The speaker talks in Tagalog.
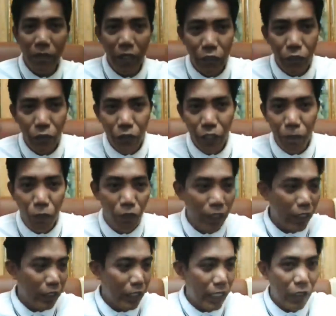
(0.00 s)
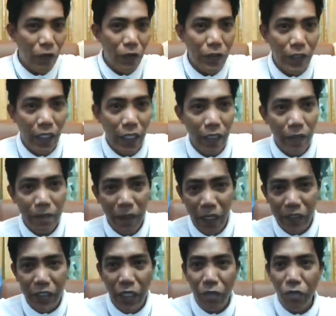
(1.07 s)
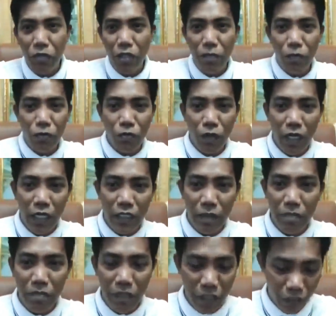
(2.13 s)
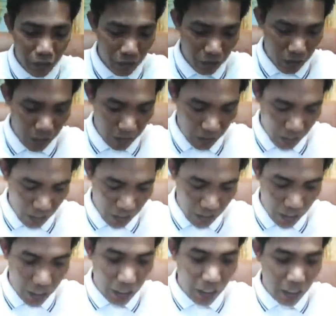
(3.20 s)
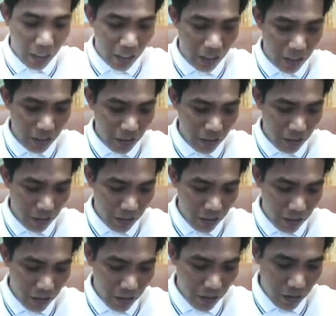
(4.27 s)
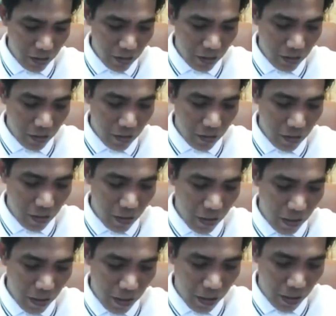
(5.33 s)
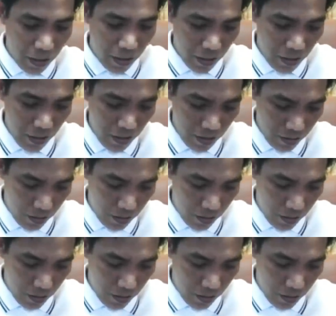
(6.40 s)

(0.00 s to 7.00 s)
medyo napuyat ng konti. Pakishare na po itong ating video at ang uh, uh, ha?